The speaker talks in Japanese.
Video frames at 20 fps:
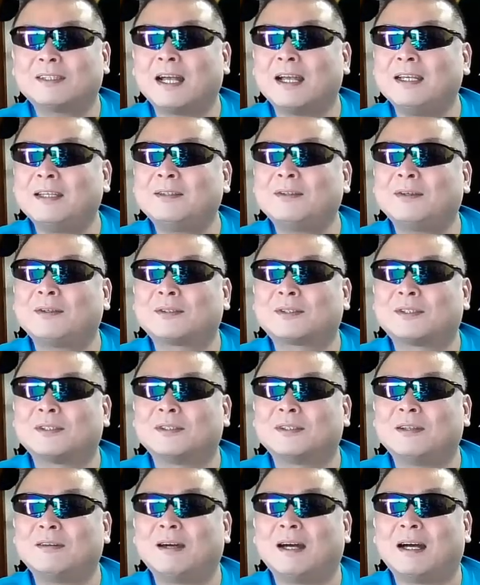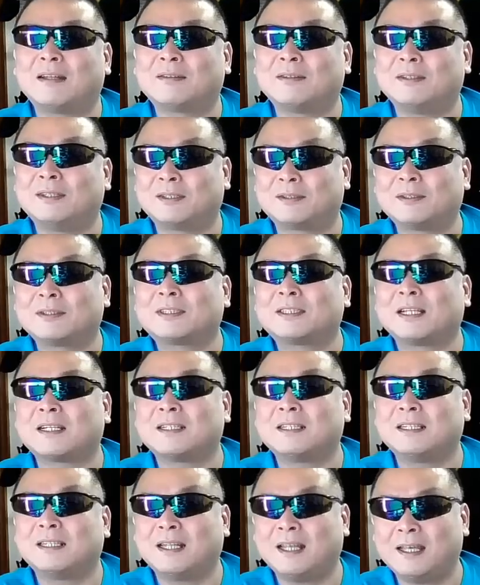間移動っていうのはあの理屈
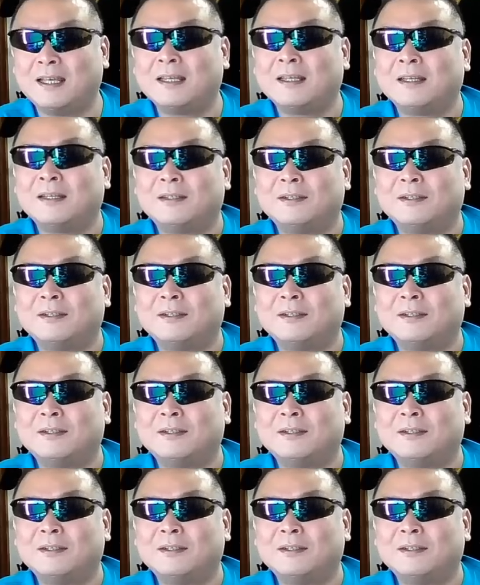的にね